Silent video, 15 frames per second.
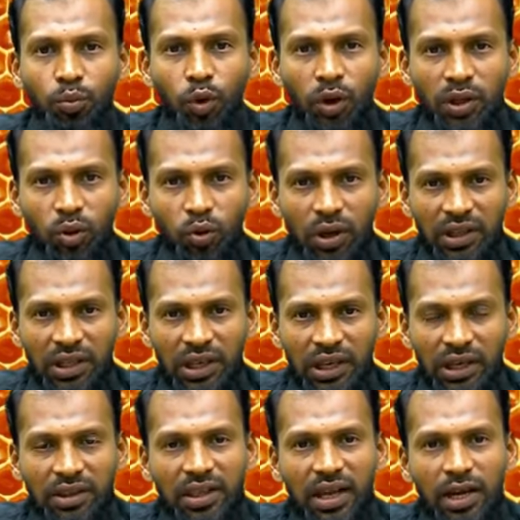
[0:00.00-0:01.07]
பிறந்த
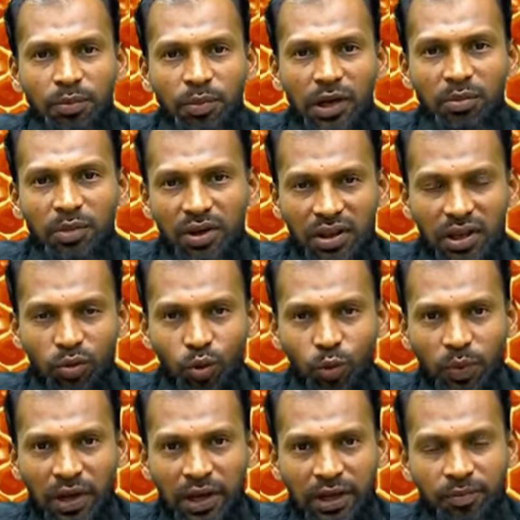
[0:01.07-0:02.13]
குழந்தைக்கு தாய்ப்பால் மட்டும்தான்
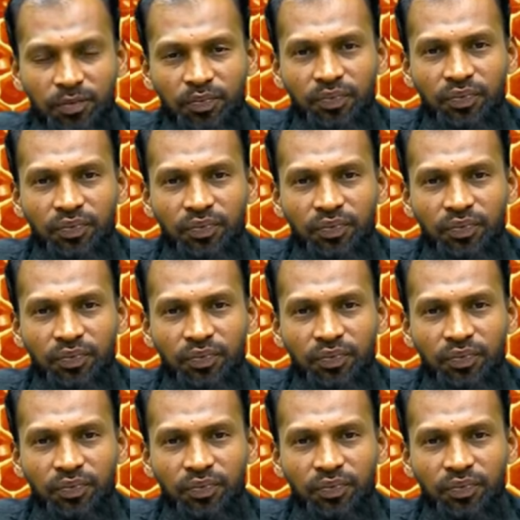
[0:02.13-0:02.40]
கொடுப்பாங்க